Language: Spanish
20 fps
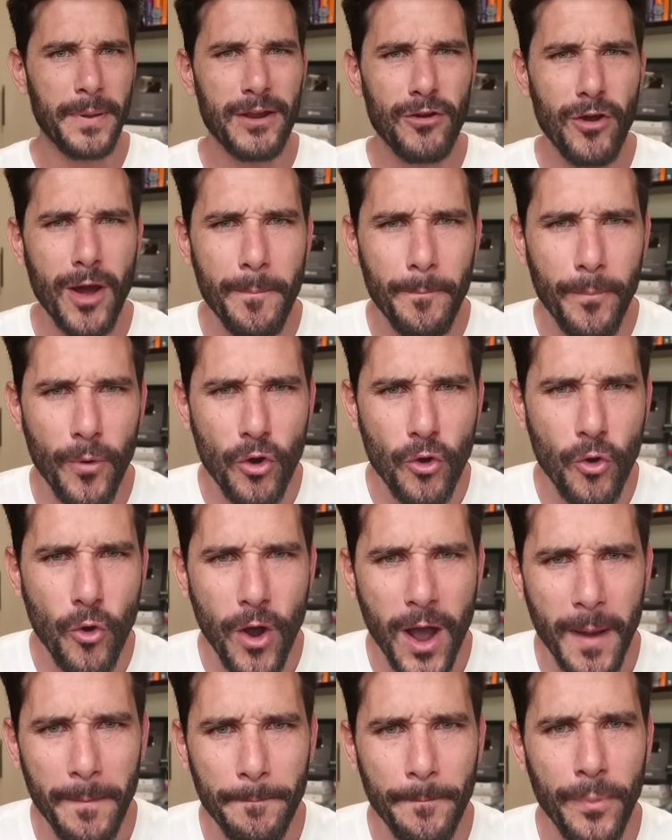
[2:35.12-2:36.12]
Pero a
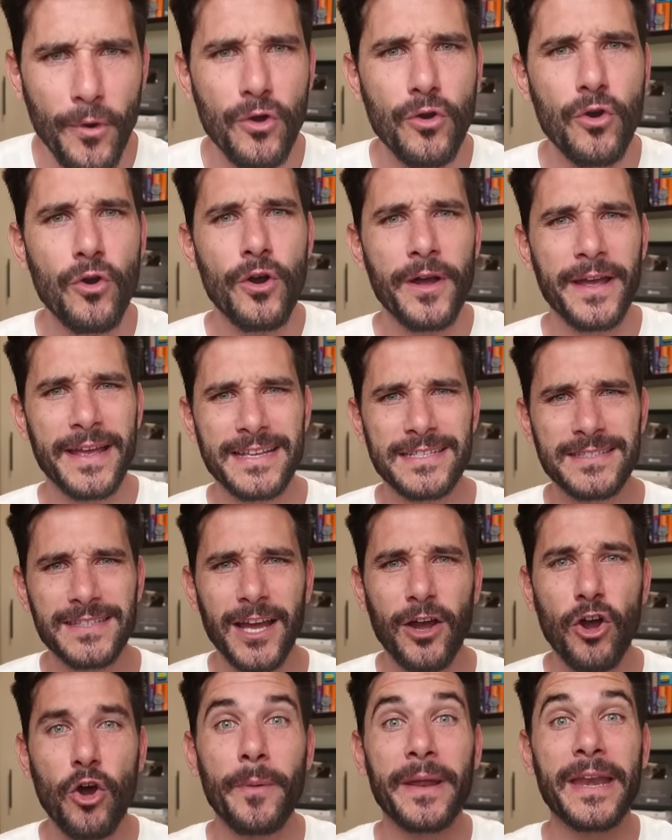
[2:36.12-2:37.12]
poco a poco,
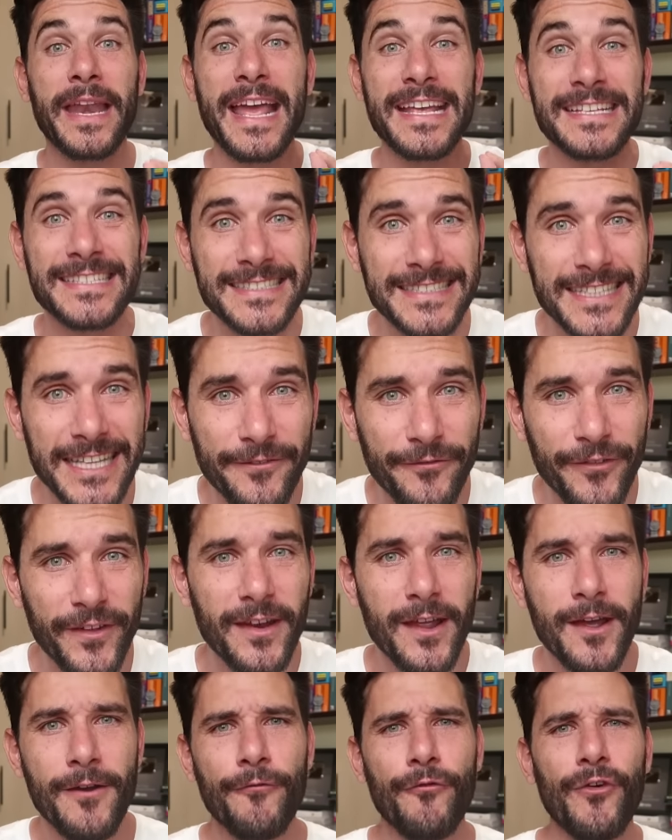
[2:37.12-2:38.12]
este joven
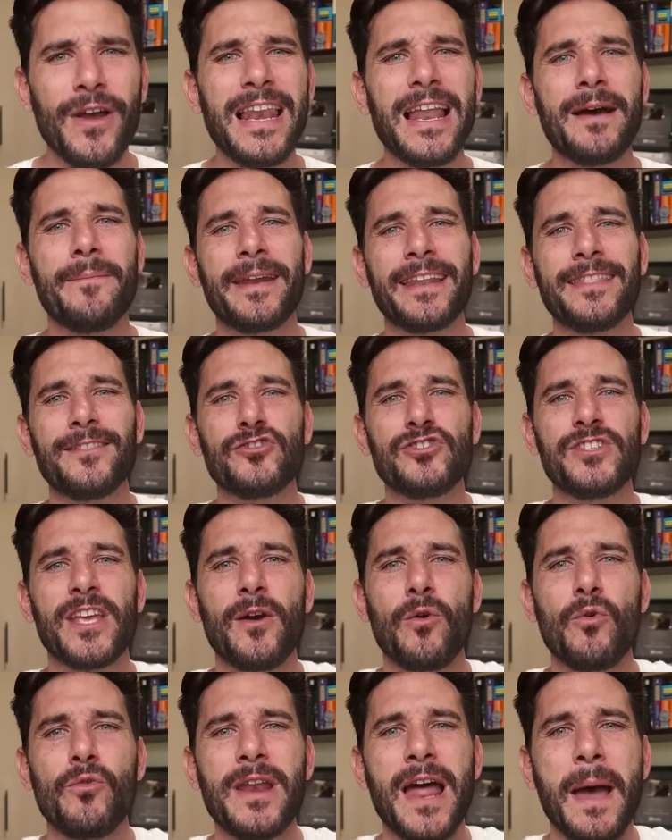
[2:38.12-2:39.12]
Stephen fue
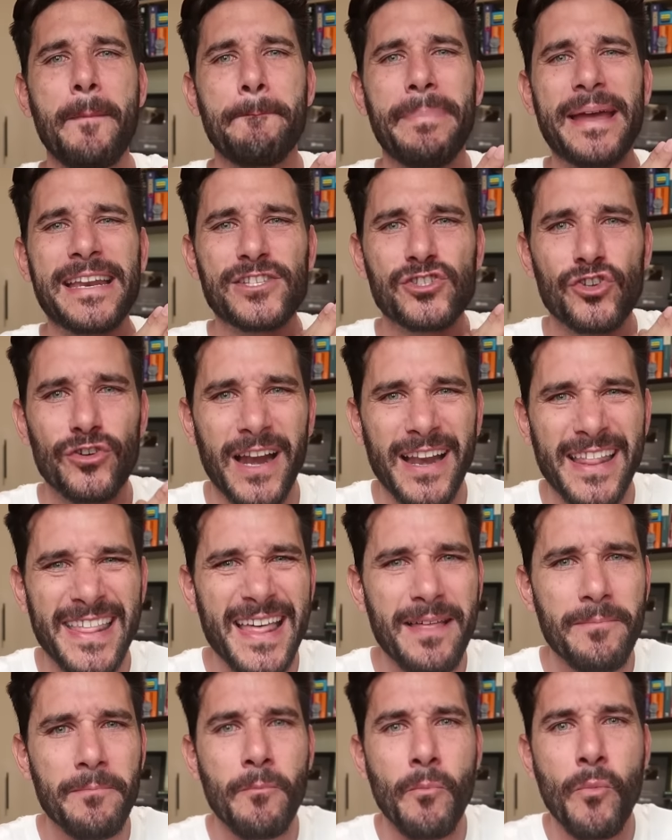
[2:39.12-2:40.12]
labrándose una
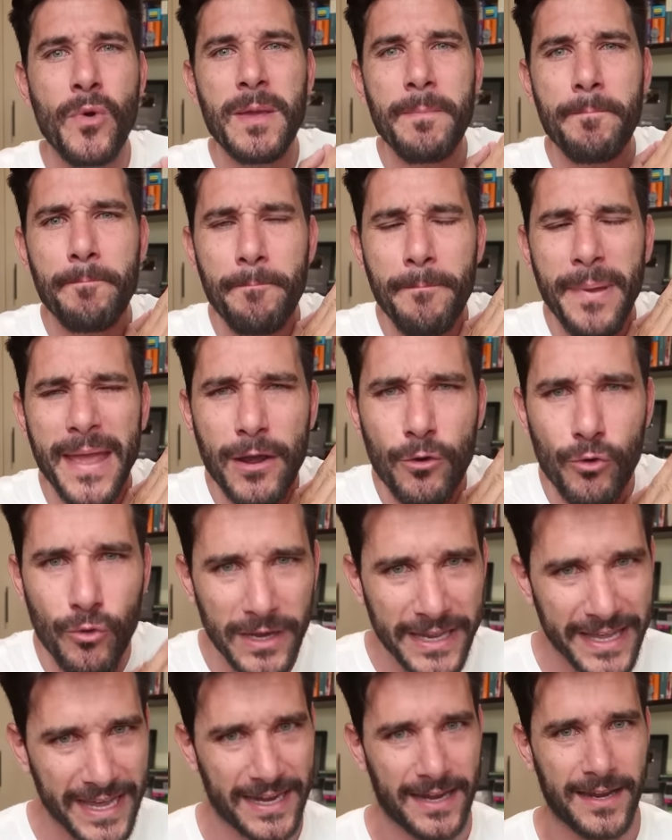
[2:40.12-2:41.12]
personalidad muy
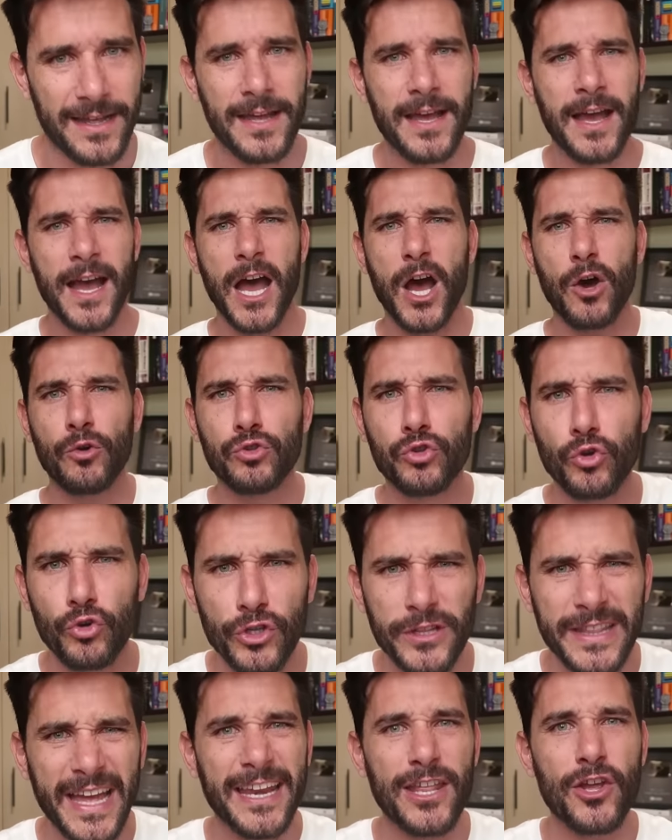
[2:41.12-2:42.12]
peculiar
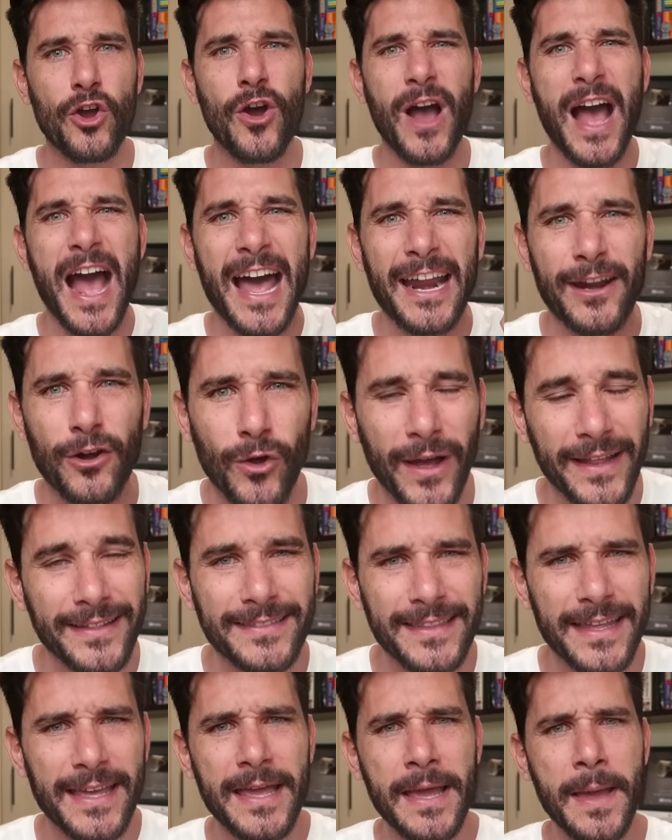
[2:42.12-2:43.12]
autoritario,
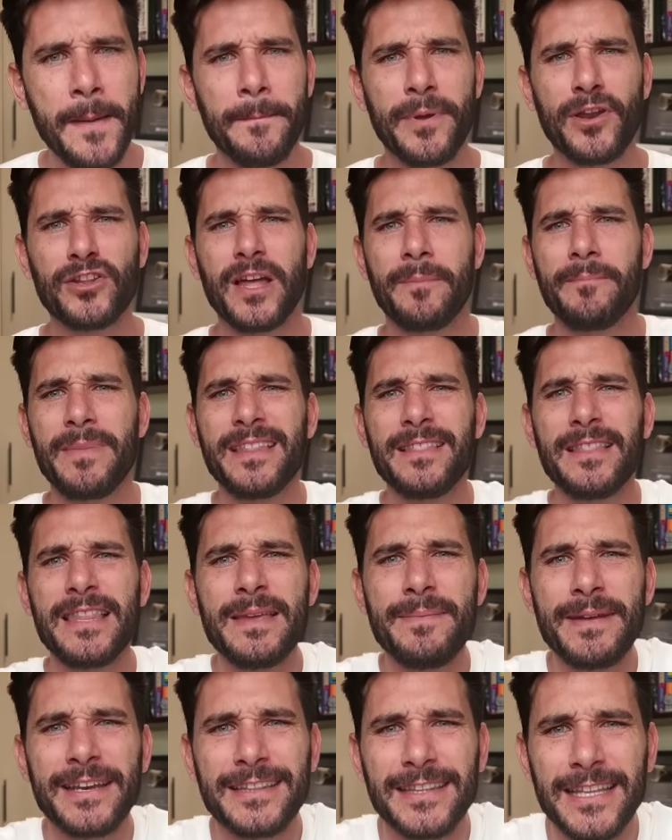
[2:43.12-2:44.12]
arrogante, pero también
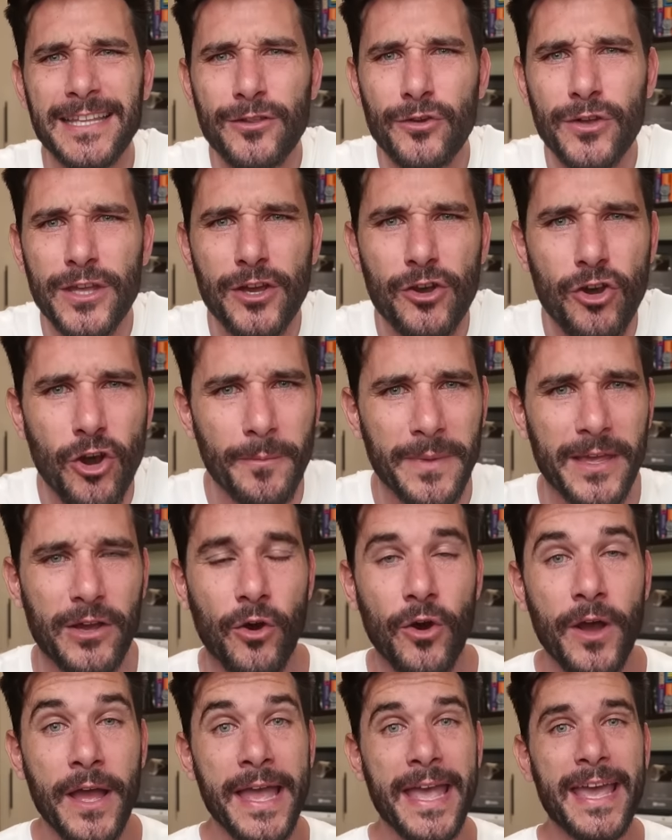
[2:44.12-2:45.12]
divertido y cómico.